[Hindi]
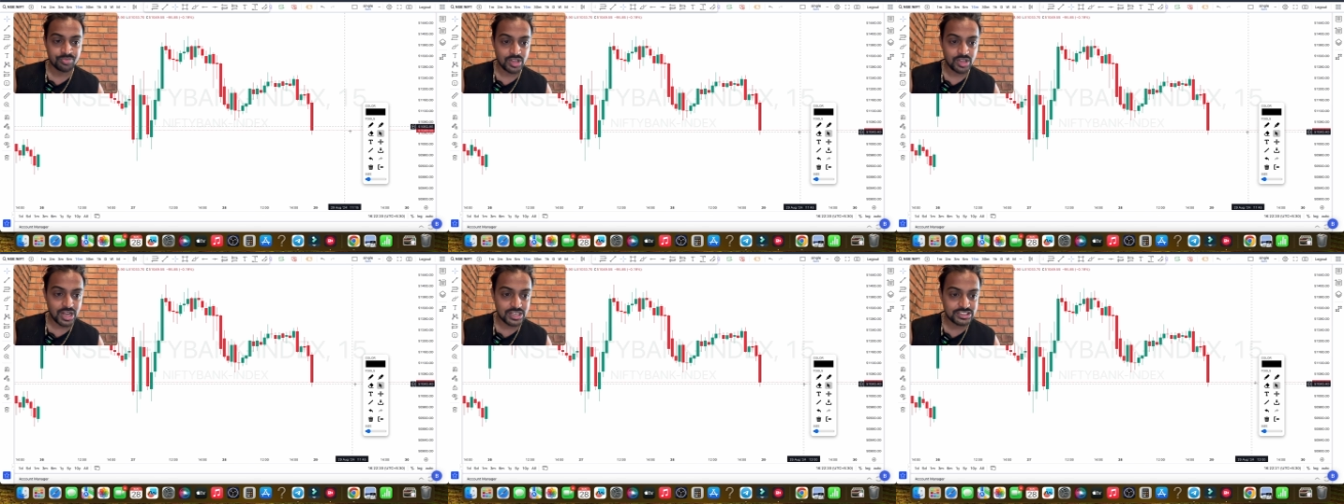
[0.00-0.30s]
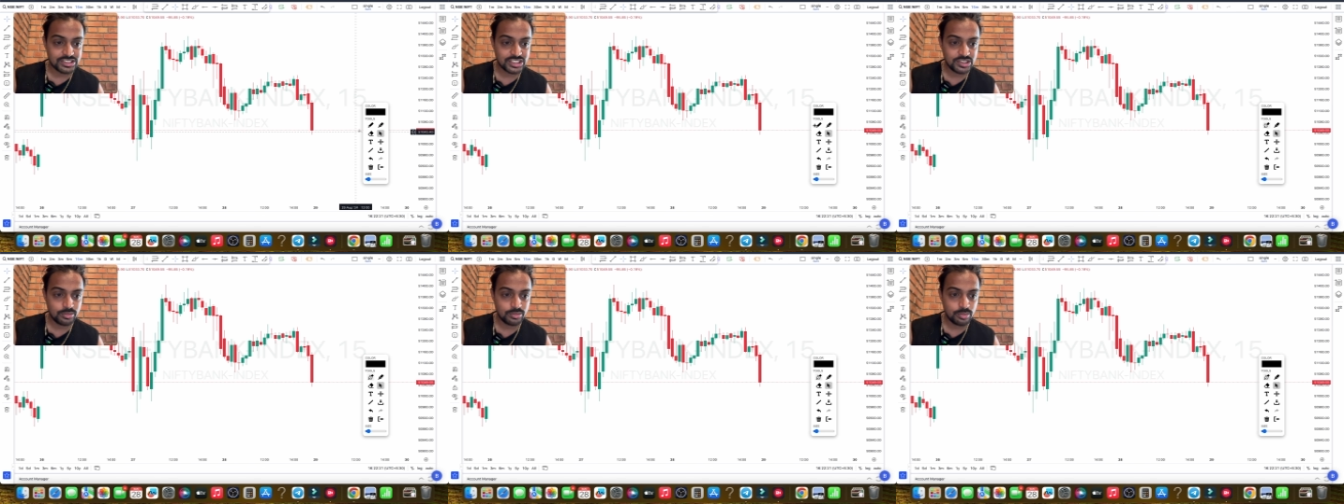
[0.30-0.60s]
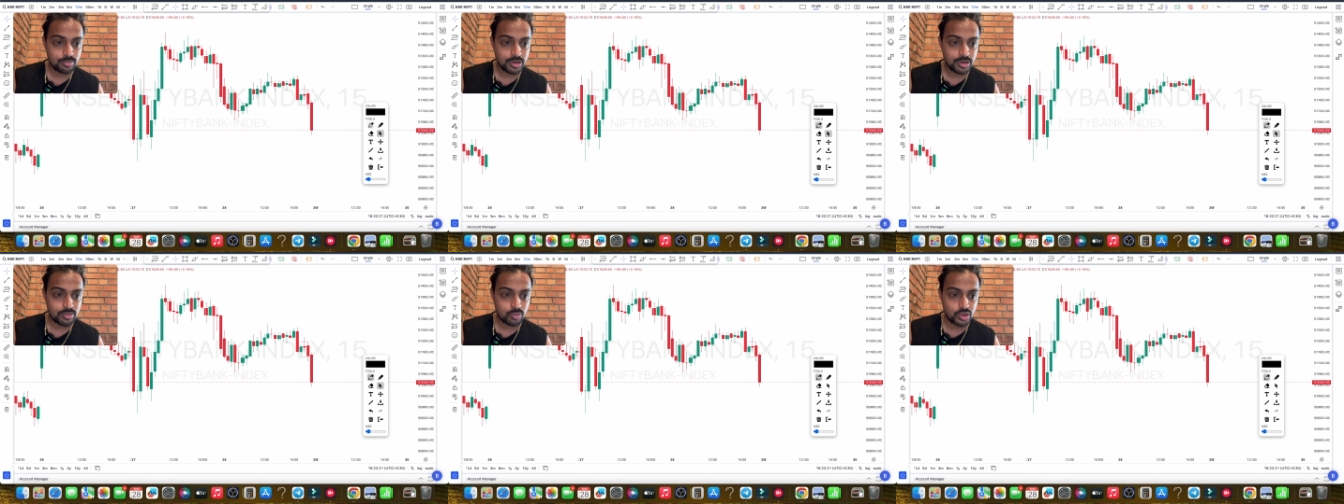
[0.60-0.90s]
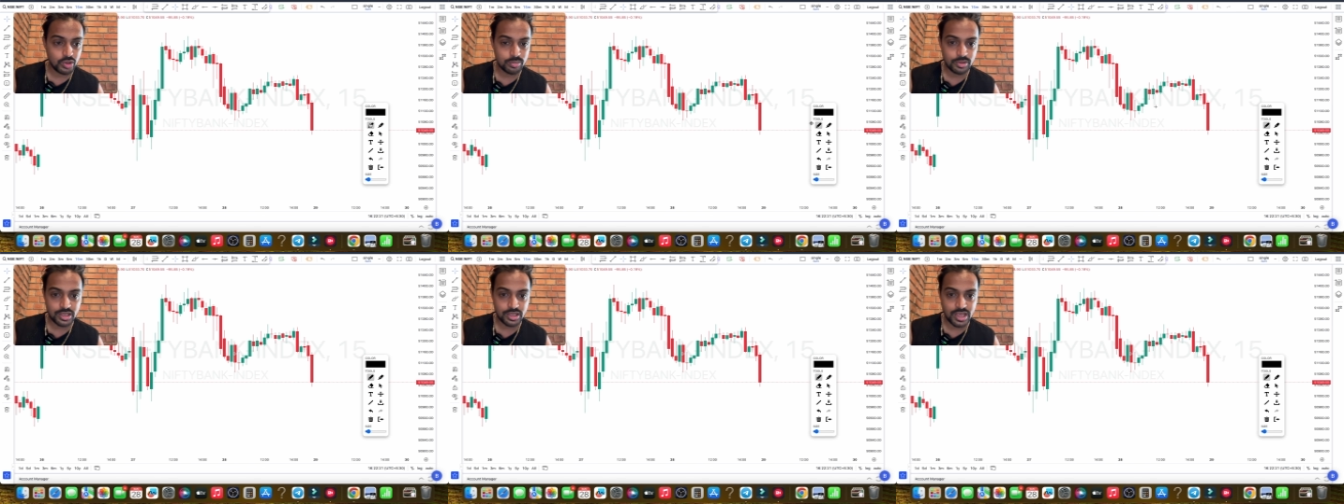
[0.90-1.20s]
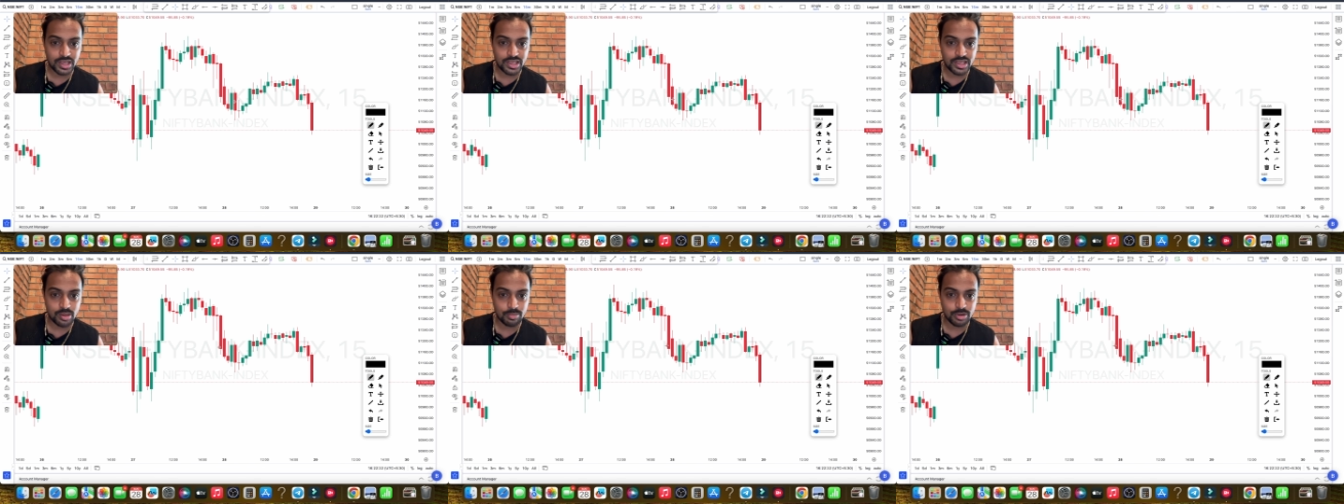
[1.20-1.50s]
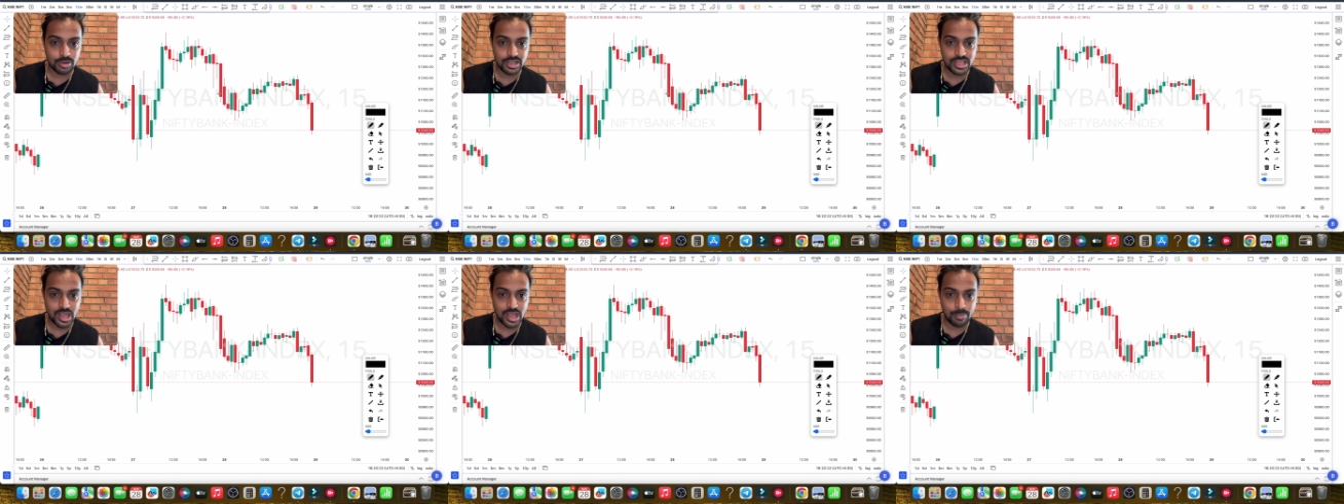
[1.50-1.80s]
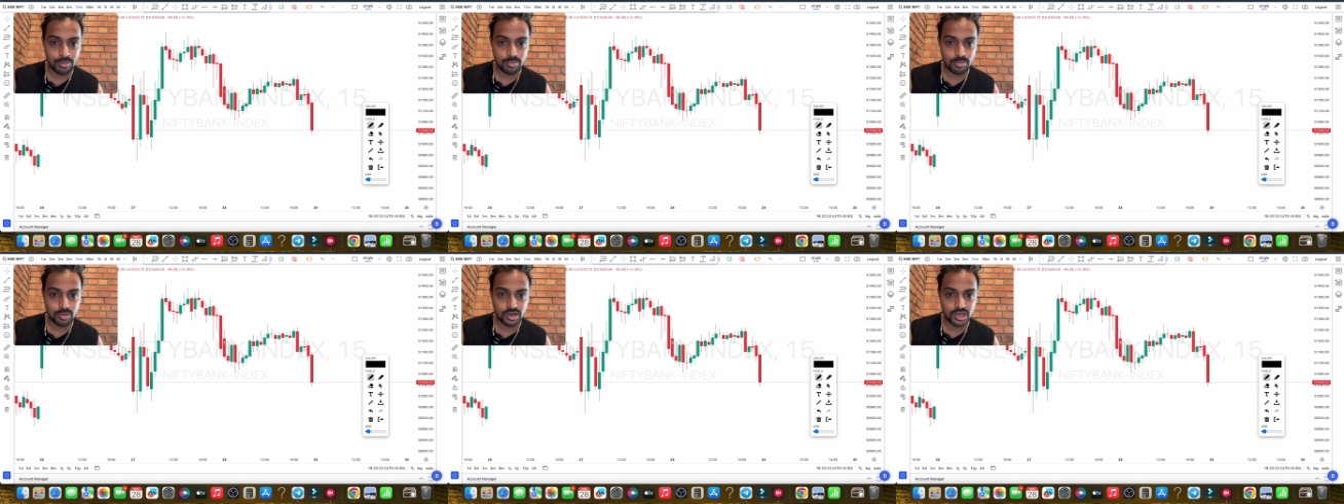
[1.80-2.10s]
आज के दिन में मैंने मॉर्निंग में क्या किया मैंने यहाँ
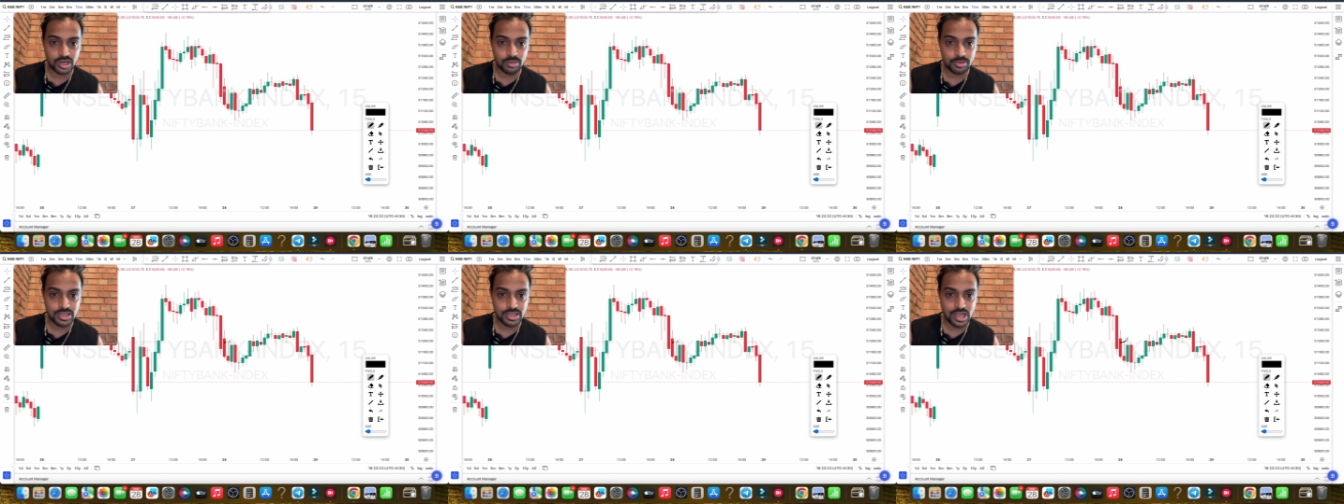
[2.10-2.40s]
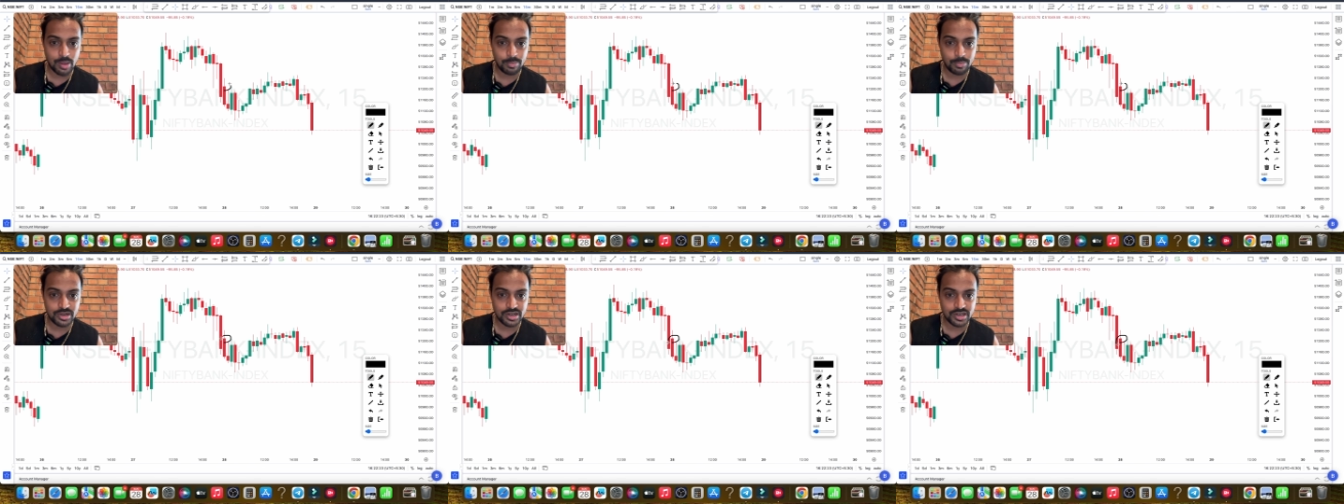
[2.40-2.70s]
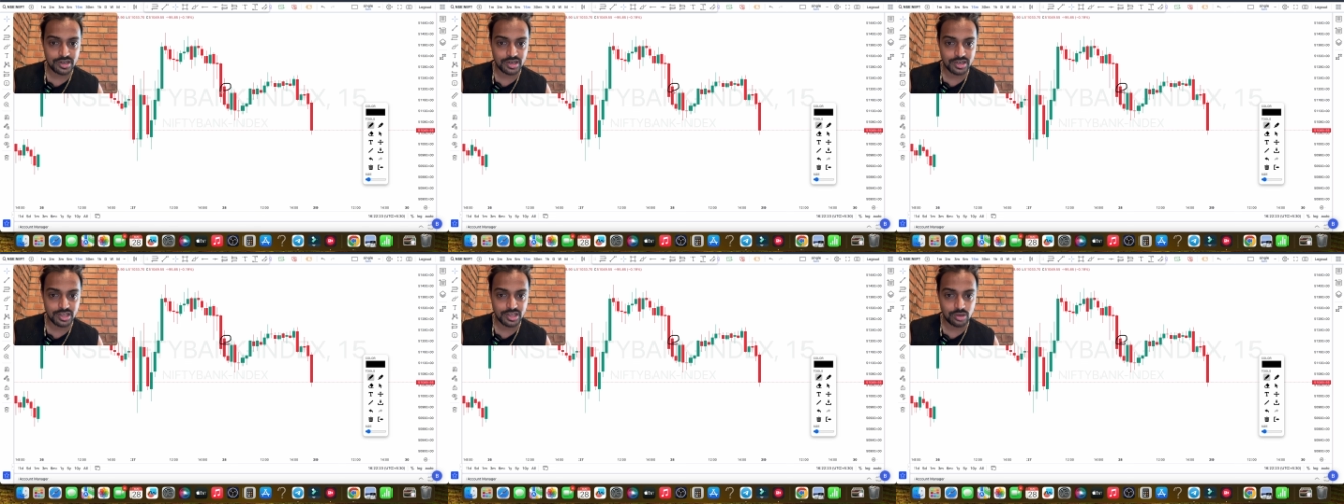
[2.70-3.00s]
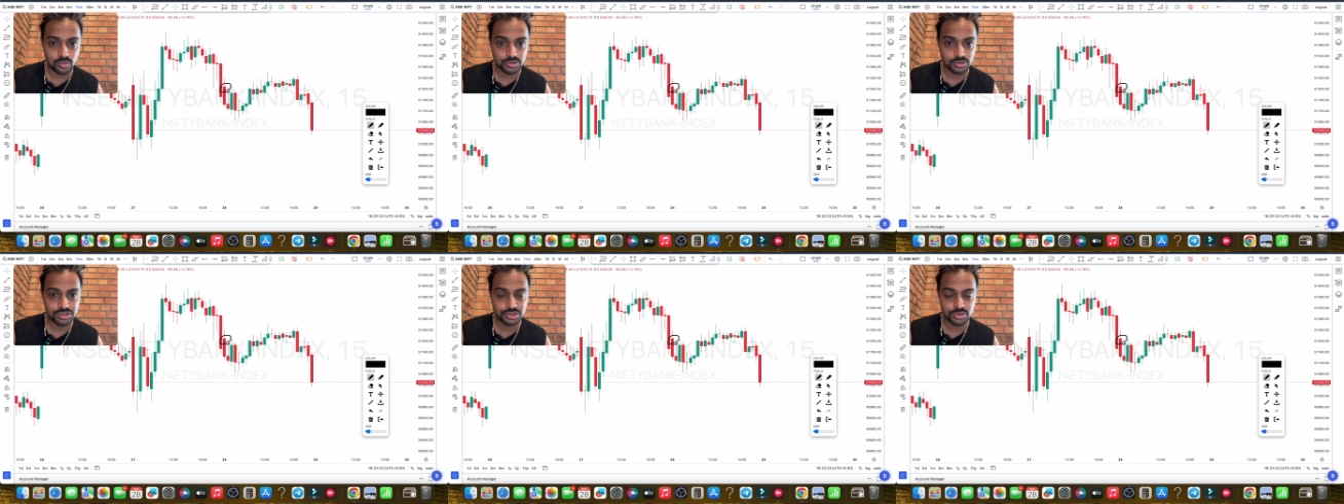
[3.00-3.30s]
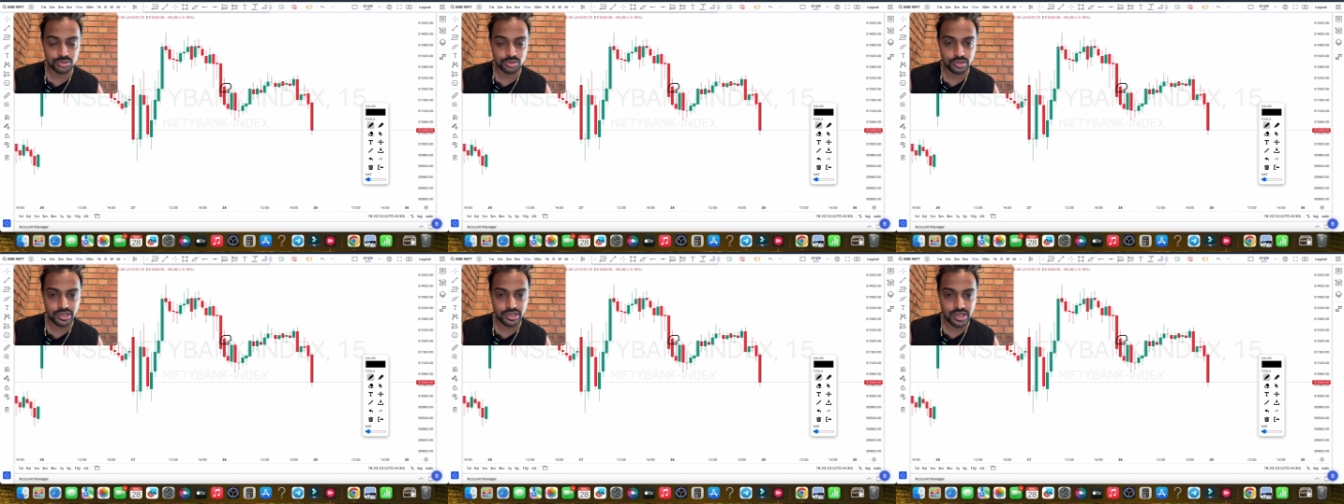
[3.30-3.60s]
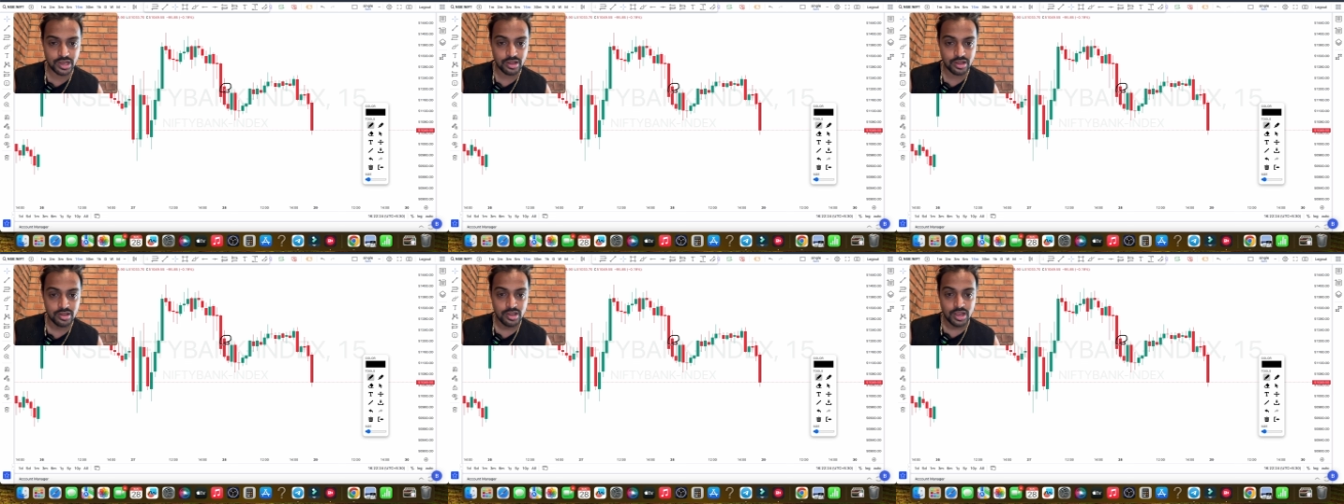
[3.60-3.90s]
पर मार्केट में यहाँ पर ट्रेड करने का कोशिश तो किया